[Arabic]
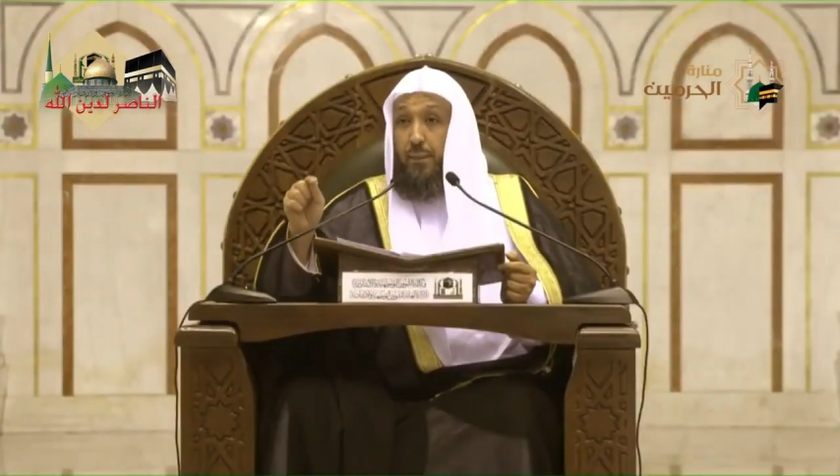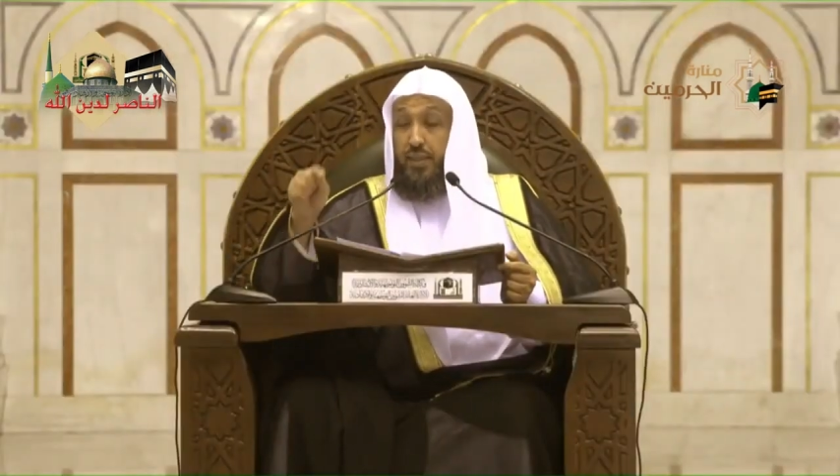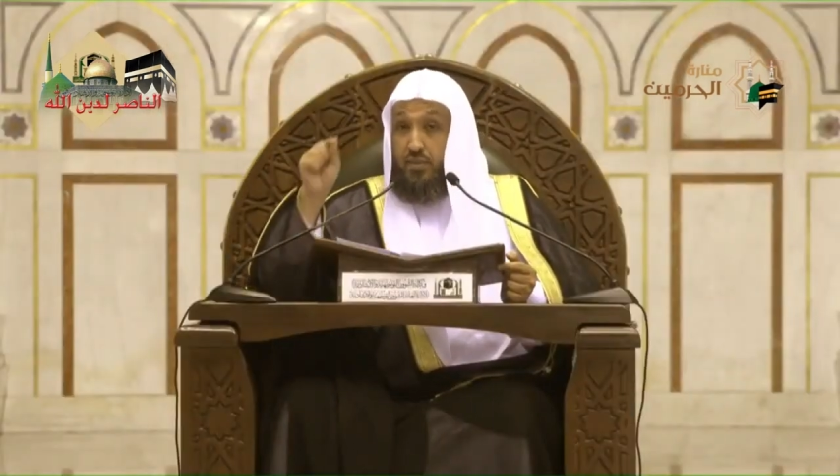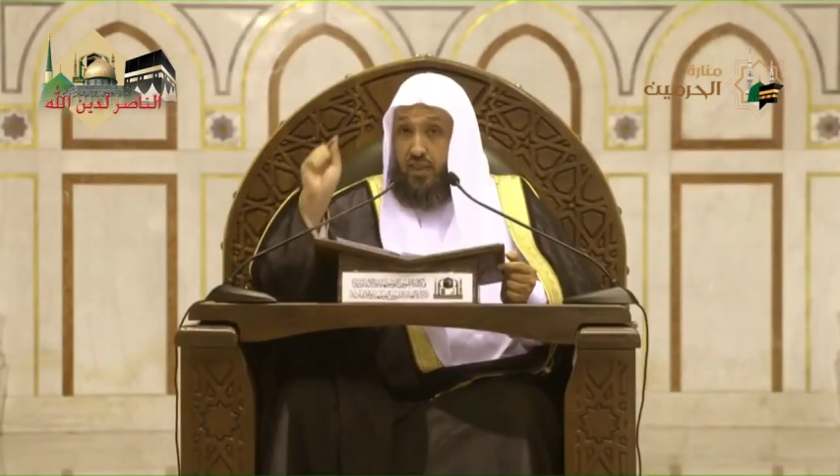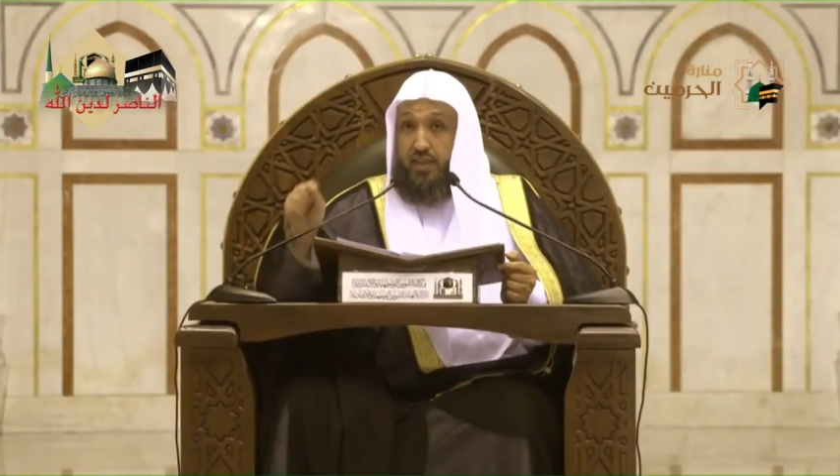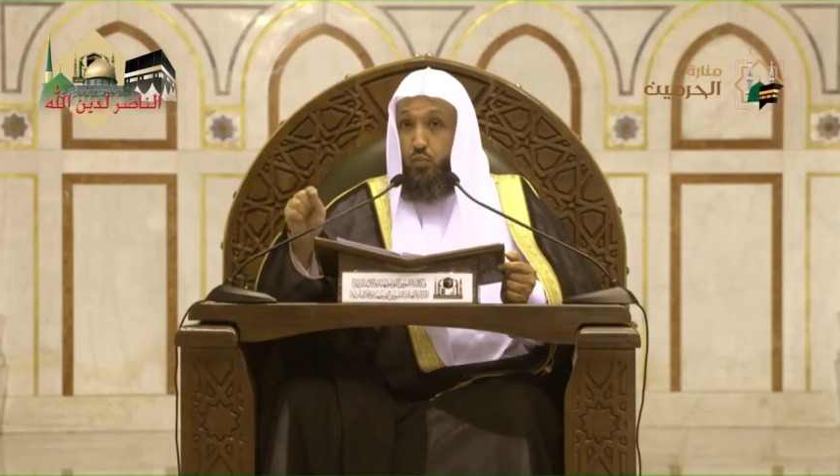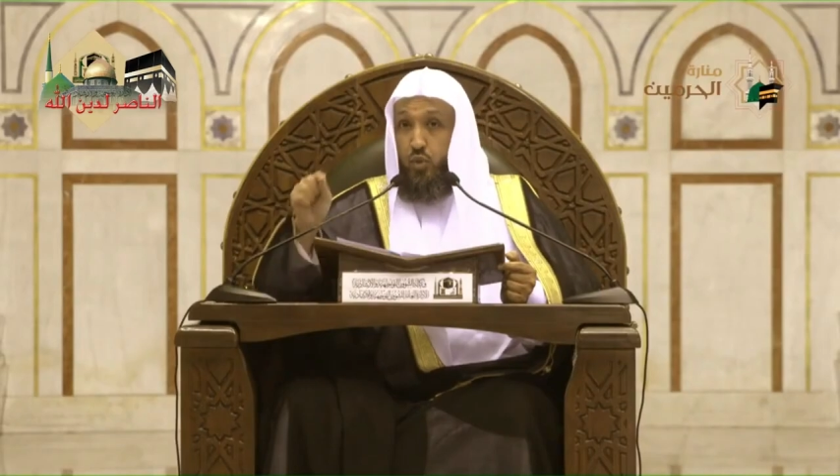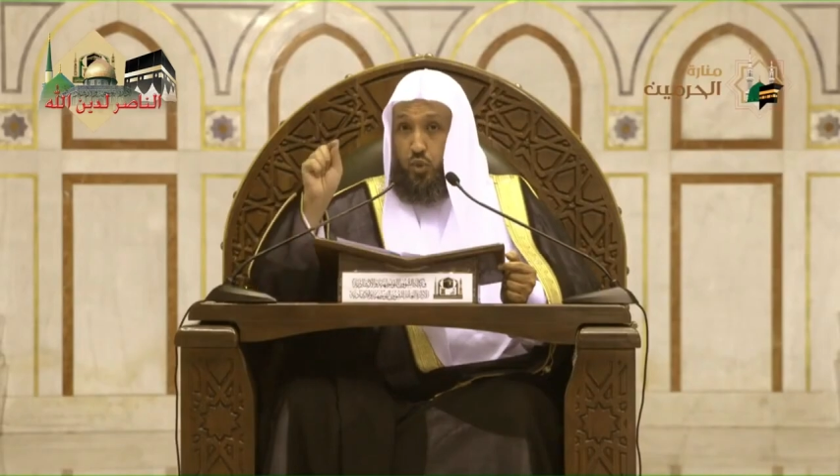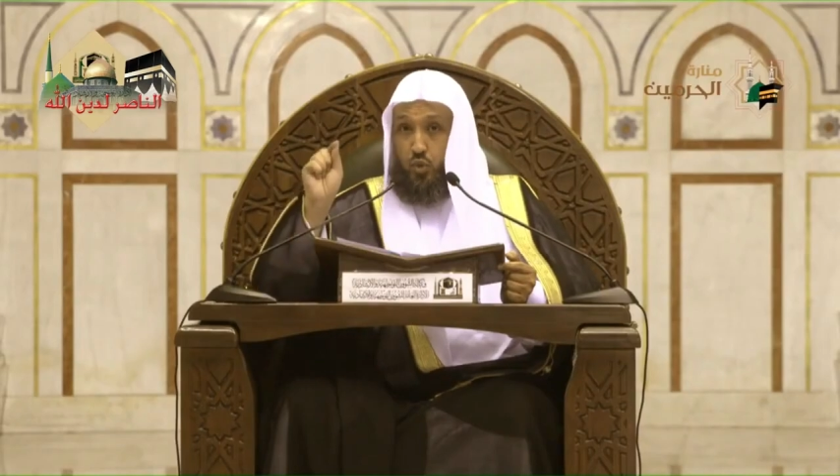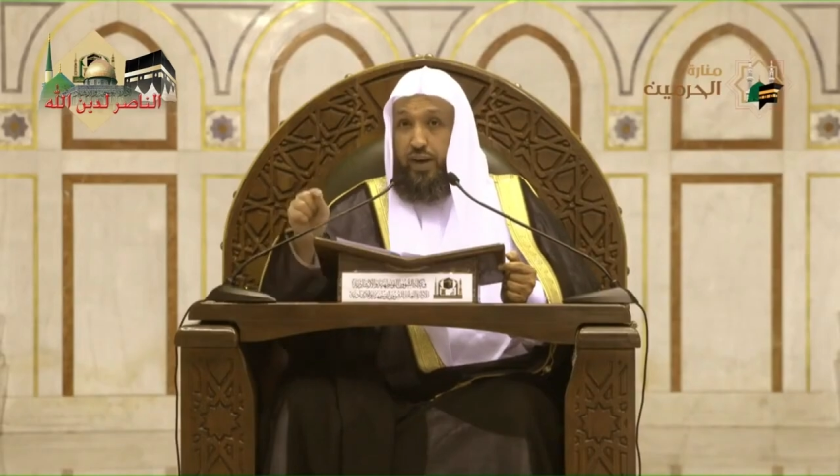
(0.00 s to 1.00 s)
بالطلب
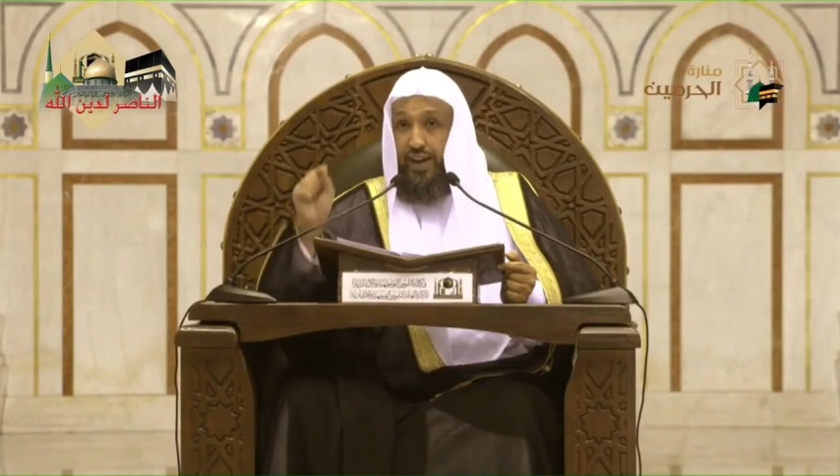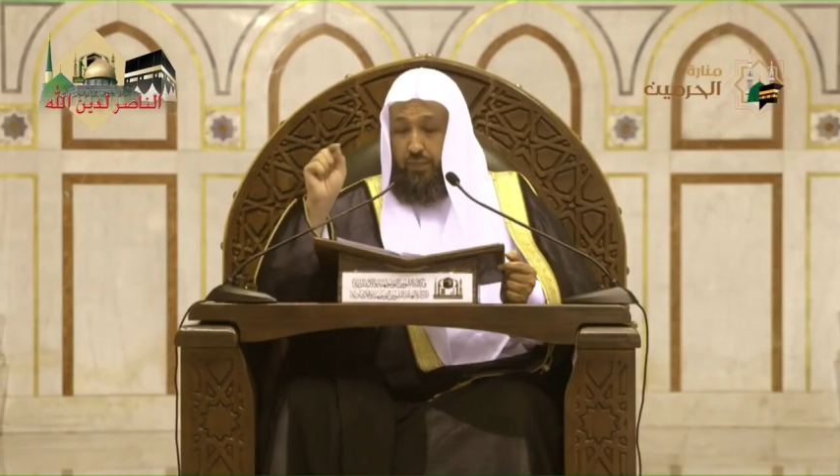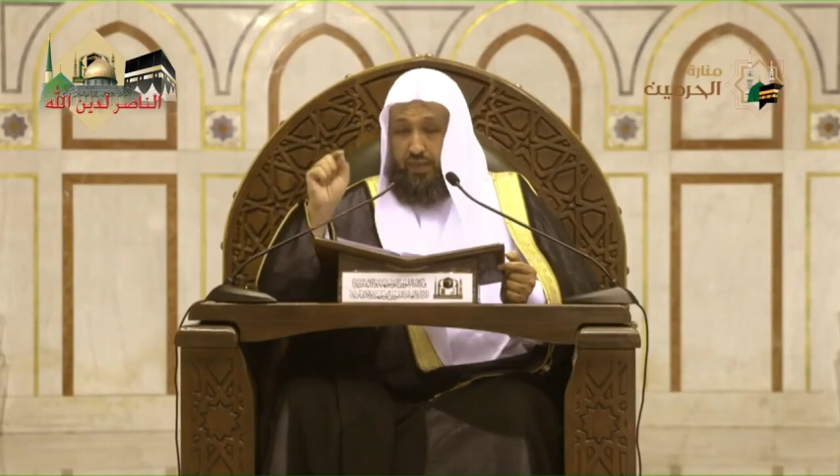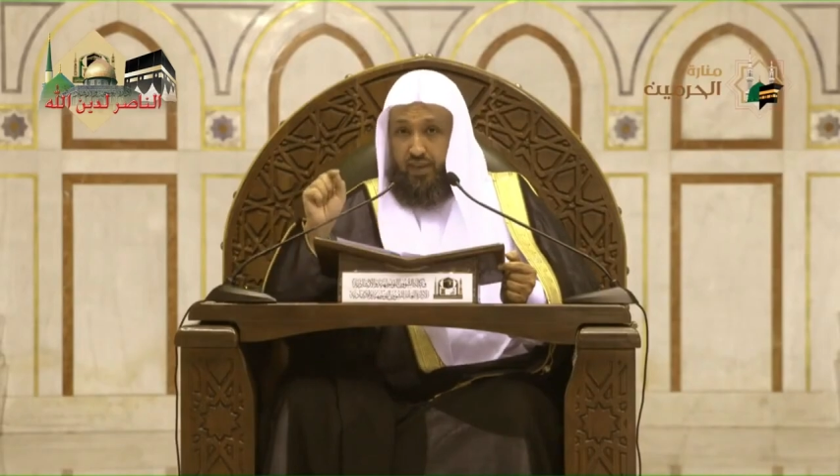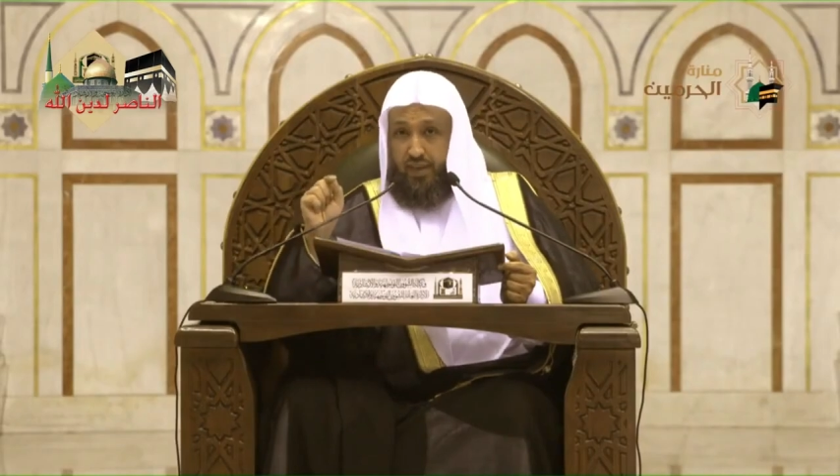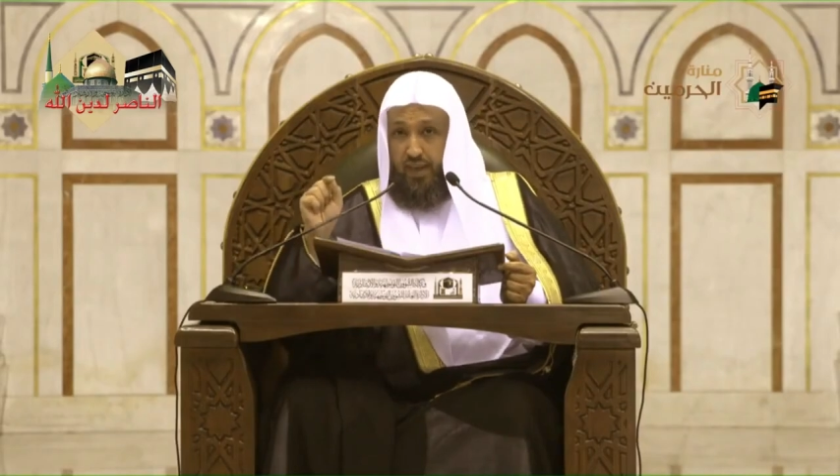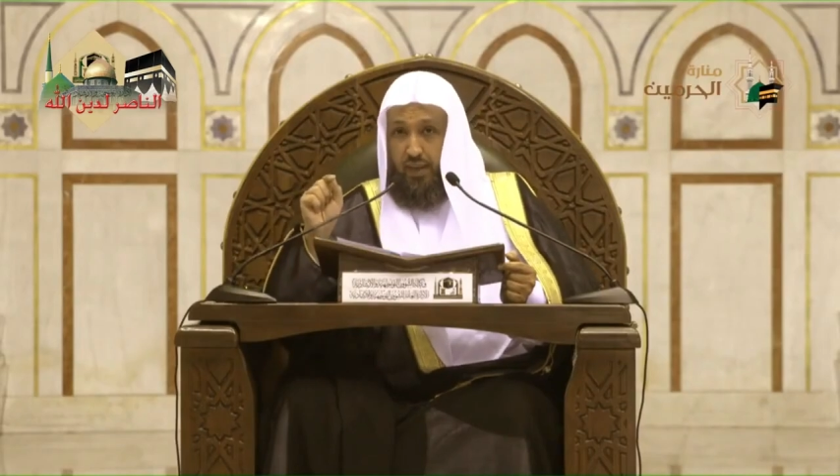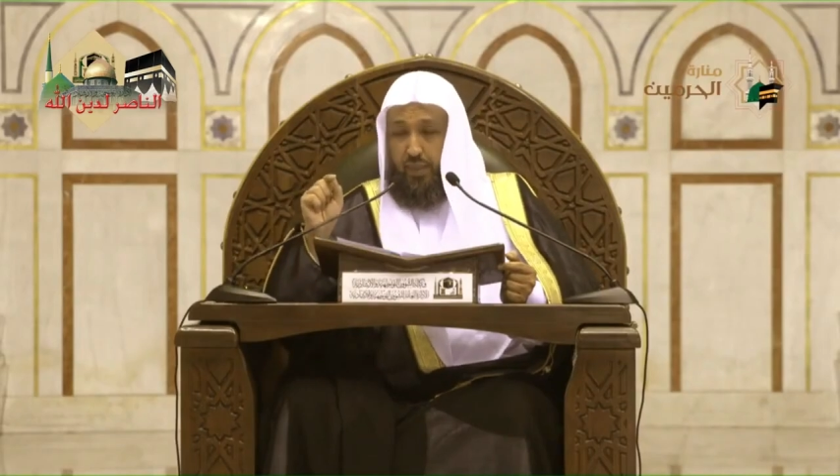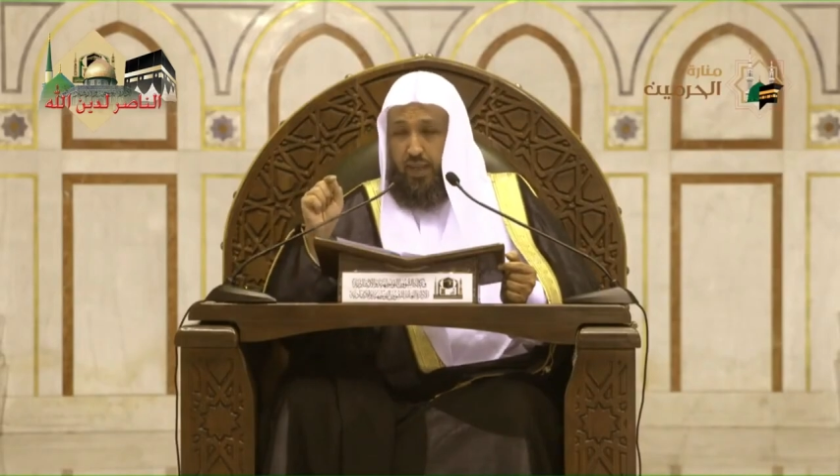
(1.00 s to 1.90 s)
والسؤال من الله